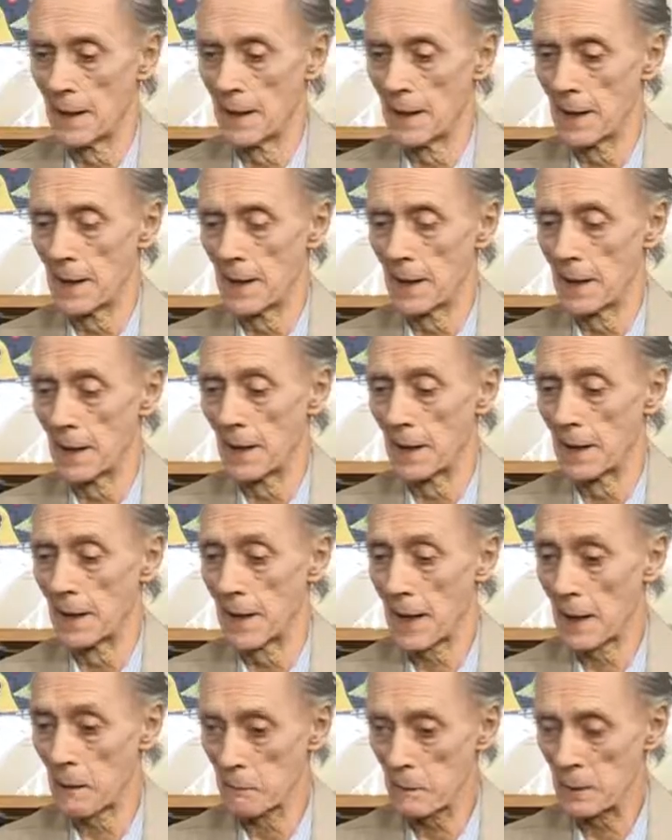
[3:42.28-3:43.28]
eh,
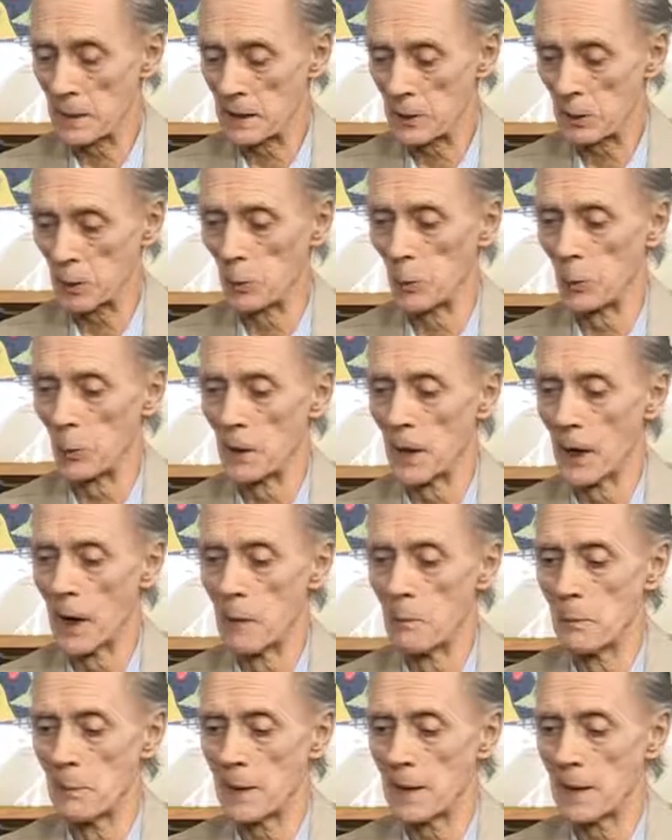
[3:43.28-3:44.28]
la
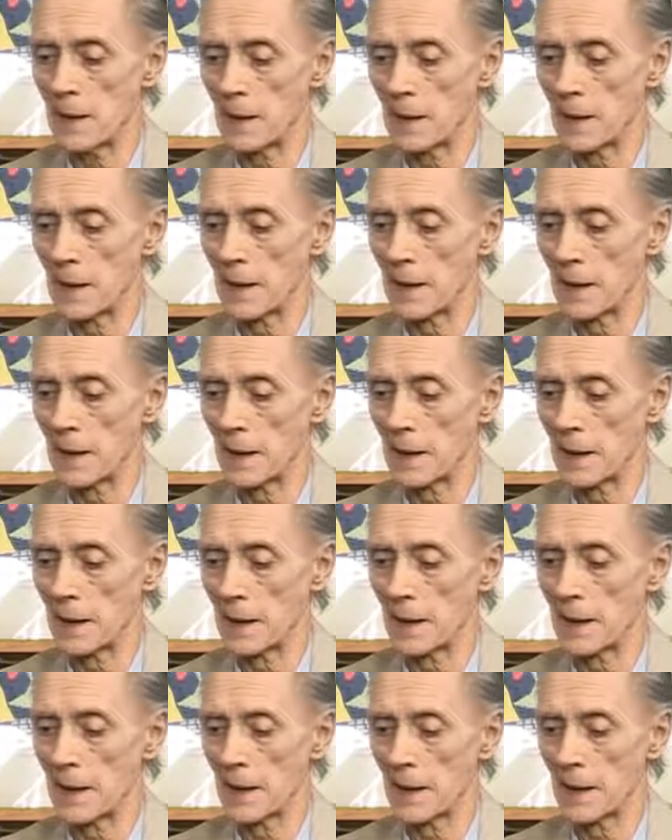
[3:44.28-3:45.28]
pintura,
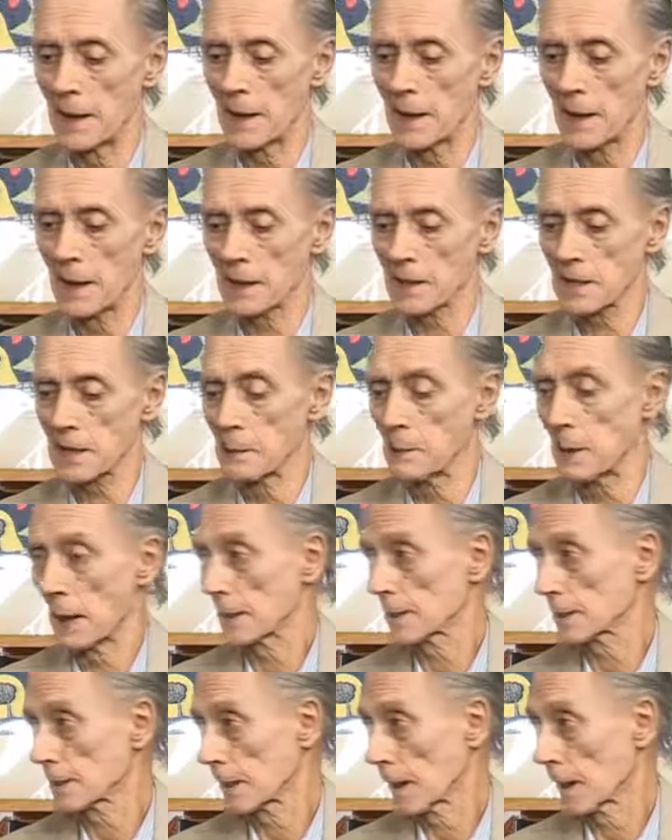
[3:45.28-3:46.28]
eh, era semi
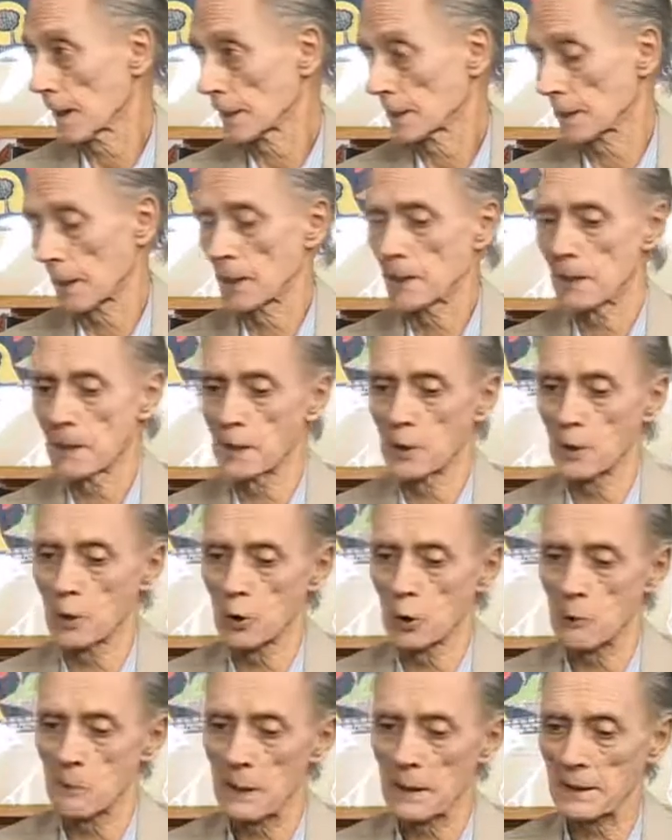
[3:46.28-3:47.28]
es decir,
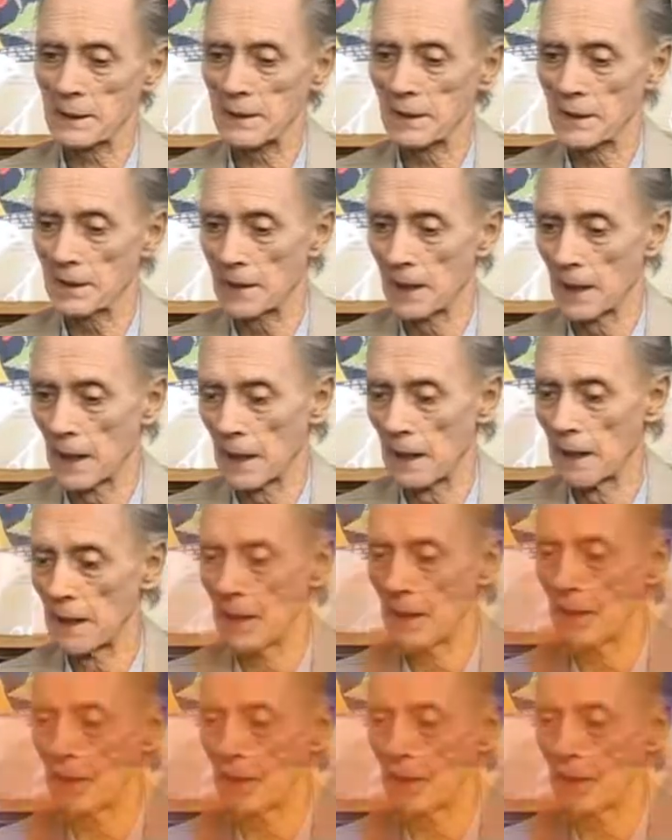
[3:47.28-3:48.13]
yo partía